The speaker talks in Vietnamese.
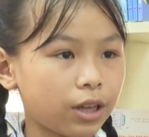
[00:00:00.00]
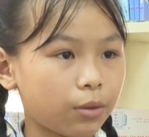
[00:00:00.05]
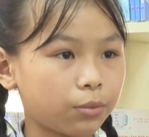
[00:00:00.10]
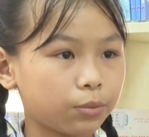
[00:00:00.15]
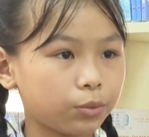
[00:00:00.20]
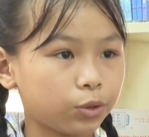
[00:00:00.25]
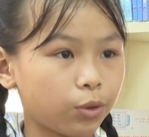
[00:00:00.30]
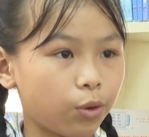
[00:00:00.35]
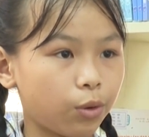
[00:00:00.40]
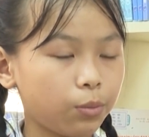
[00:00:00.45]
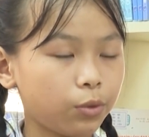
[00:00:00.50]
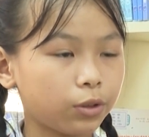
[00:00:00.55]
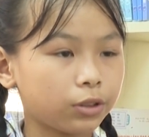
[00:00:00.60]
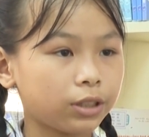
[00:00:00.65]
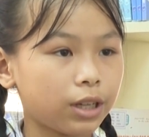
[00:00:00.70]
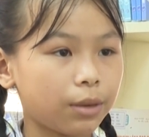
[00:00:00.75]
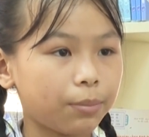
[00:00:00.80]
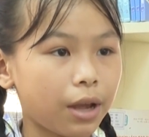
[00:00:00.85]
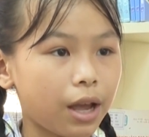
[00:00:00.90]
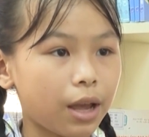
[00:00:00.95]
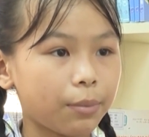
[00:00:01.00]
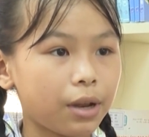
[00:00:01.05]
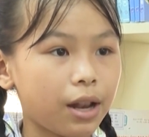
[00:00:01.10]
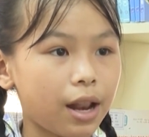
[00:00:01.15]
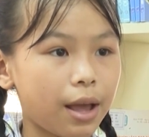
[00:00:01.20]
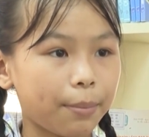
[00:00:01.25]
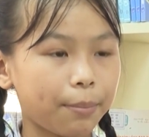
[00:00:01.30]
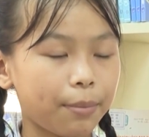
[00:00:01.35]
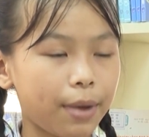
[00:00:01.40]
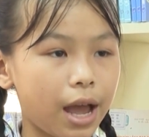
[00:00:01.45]
trong số
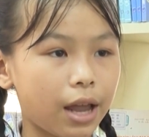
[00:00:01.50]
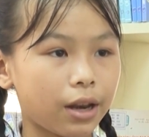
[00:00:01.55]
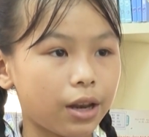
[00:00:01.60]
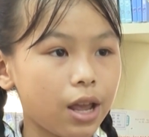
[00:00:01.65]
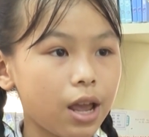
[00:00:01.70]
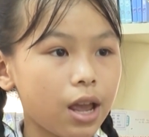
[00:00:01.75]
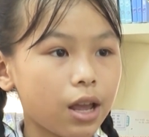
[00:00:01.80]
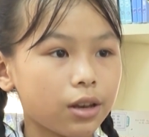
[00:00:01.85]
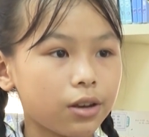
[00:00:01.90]
125 bạn